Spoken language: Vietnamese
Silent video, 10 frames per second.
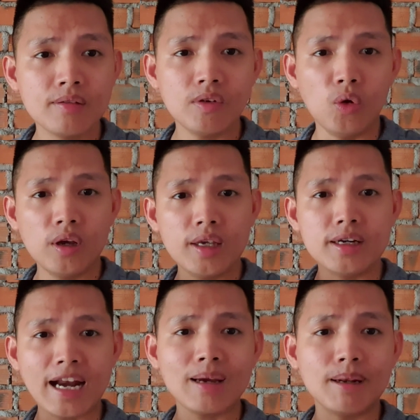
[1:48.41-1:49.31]
ví dụ như cái dự
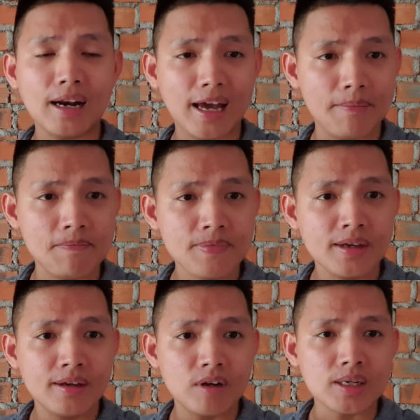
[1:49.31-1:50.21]
án này mình đang làm
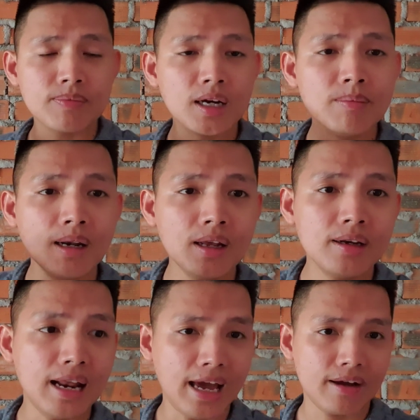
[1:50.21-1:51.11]
và sắp tới mình lên
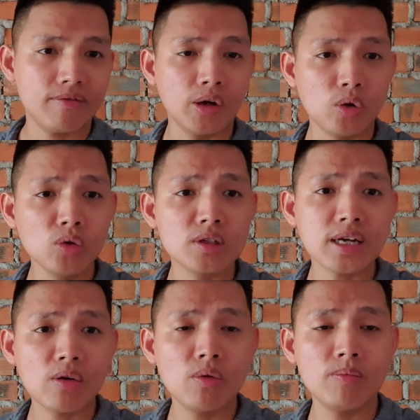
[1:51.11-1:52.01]
Đà Lạt vào cuối tuần
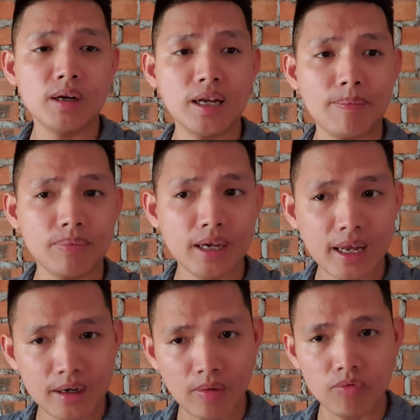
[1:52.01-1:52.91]
sau mình gặp cái
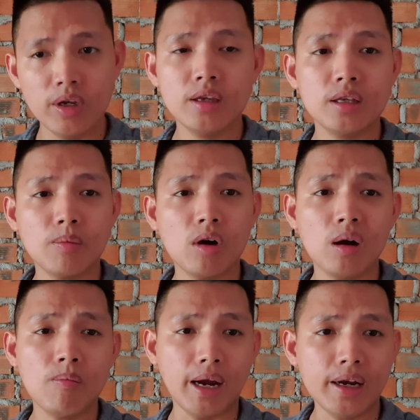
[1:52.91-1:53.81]
anh học viên trong khóa
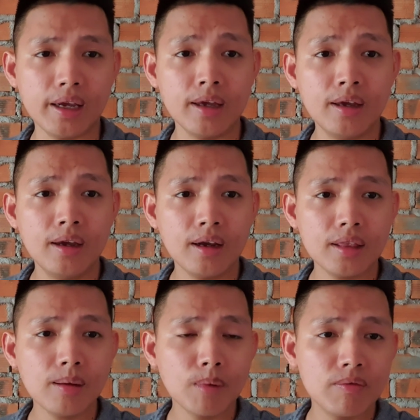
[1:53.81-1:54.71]
07 này thách
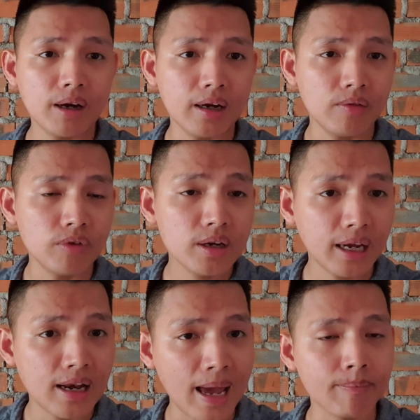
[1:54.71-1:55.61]
thức mình và anh học viên
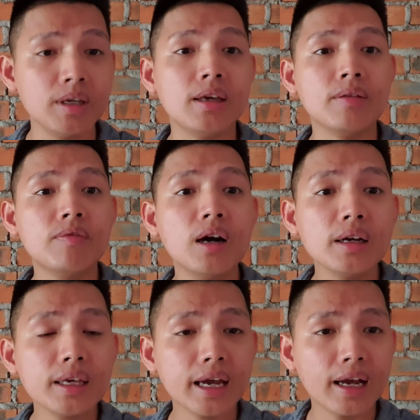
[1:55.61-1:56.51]
này làm gì với
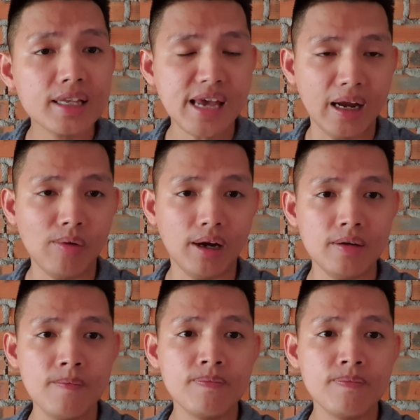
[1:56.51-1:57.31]
cái căn khách sạn của anh